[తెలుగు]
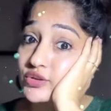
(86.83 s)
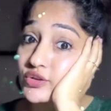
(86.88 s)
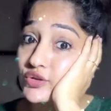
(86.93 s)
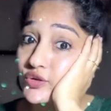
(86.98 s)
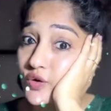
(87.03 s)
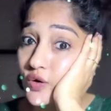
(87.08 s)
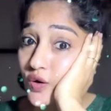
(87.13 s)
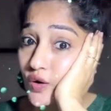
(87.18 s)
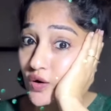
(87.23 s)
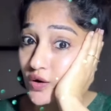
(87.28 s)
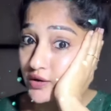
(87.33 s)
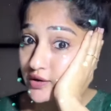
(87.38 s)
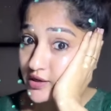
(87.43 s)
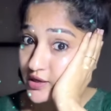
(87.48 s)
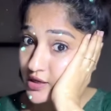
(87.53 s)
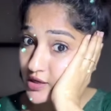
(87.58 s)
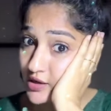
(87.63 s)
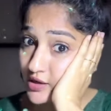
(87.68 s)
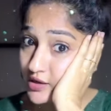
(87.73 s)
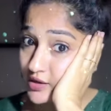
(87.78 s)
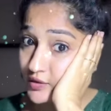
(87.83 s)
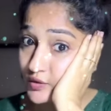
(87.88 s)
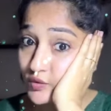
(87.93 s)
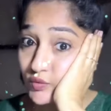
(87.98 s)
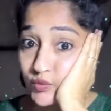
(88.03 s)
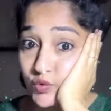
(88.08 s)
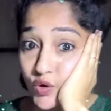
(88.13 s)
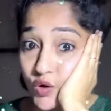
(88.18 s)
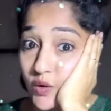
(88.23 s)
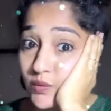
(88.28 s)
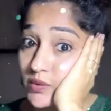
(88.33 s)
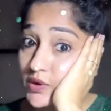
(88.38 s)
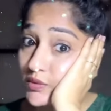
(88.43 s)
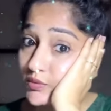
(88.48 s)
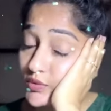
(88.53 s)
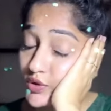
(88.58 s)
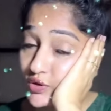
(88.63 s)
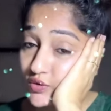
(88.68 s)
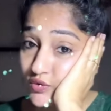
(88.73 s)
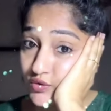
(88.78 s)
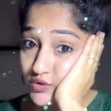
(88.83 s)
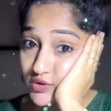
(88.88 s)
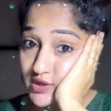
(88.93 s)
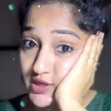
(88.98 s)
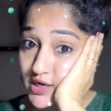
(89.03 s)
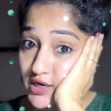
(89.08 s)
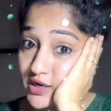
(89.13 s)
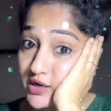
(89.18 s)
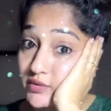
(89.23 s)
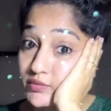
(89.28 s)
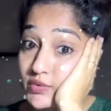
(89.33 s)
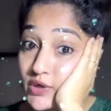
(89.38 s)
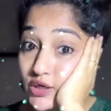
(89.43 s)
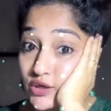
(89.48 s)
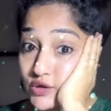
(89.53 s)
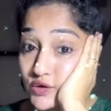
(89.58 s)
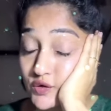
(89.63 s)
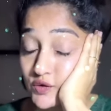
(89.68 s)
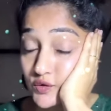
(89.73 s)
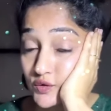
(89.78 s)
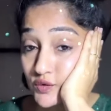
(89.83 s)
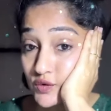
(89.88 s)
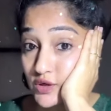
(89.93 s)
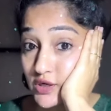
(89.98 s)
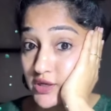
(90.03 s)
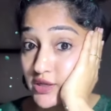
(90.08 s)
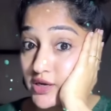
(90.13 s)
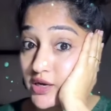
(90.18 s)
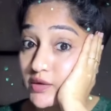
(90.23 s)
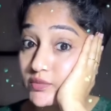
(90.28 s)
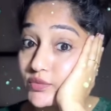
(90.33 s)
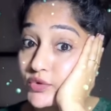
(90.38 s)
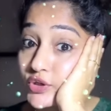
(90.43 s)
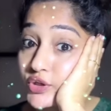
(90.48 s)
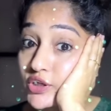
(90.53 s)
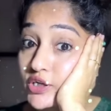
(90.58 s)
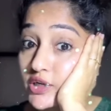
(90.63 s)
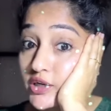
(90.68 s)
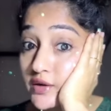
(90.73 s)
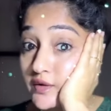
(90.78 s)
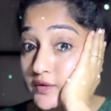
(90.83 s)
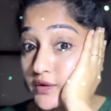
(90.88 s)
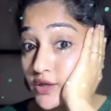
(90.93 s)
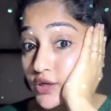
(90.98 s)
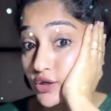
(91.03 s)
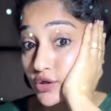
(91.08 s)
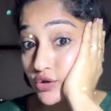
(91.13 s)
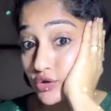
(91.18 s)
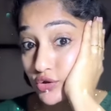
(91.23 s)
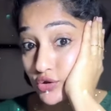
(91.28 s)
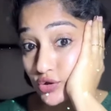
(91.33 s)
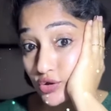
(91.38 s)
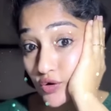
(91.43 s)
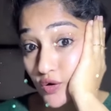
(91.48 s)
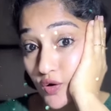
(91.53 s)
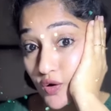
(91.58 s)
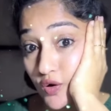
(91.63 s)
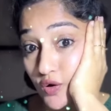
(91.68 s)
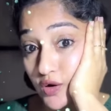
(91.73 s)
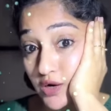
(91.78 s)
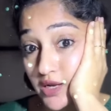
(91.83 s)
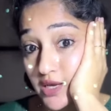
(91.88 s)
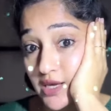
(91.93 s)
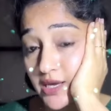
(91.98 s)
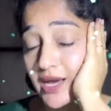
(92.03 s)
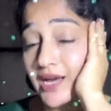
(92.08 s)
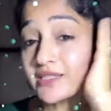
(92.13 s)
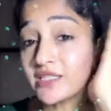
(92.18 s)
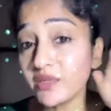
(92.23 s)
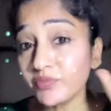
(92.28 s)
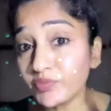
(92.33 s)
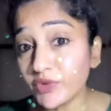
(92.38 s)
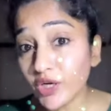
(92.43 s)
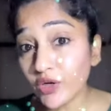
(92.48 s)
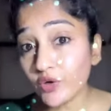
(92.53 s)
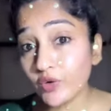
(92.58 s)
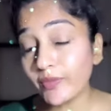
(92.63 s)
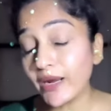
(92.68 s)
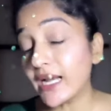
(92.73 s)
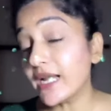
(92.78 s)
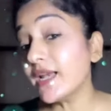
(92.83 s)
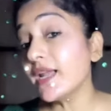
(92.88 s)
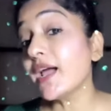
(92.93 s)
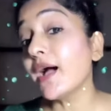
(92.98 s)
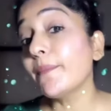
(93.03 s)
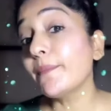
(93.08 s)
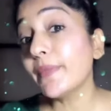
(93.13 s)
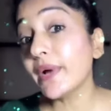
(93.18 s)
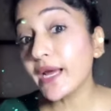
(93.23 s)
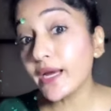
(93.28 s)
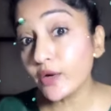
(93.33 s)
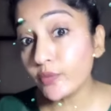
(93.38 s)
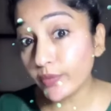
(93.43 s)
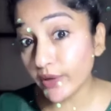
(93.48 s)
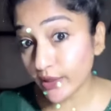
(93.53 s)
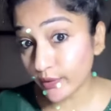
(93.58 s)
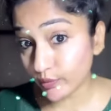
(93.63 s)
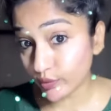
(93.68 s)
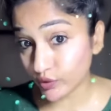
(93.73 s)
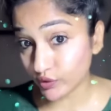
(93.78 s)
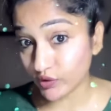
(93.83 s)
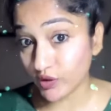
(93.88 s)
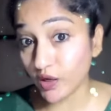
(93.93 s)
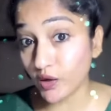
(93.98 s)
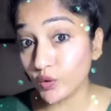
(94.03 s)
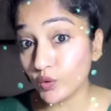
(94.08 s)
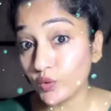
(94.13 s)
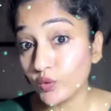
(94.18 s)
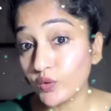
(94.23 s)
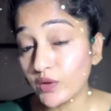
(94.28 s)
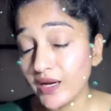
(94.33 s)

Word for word: సారీ నువ్వు ప్రాబ్లంలో ఉంటే నేను పట్టించుకోలేదు ఐఎమ్ రియల్లీ వెరీ సారీ అని చెప్తారు మళ్ళీ అమ్మాయిలు పడిపోతారు